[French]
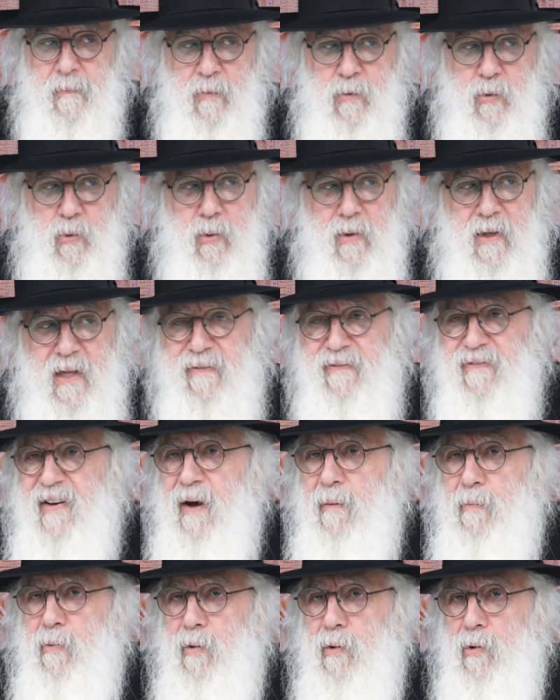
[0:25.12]
Toutes les
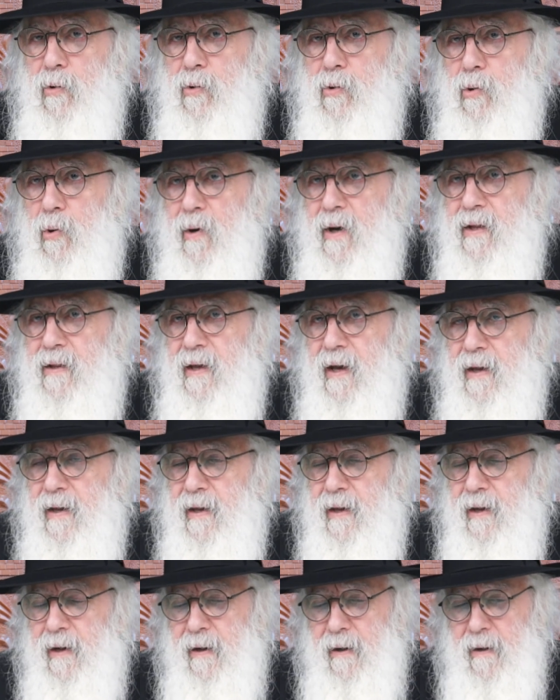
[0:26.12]
femmes le couraient
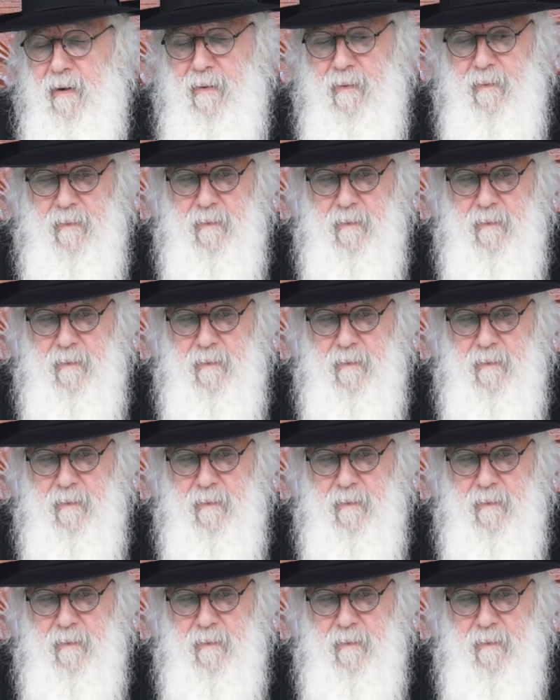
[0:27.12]
derrière.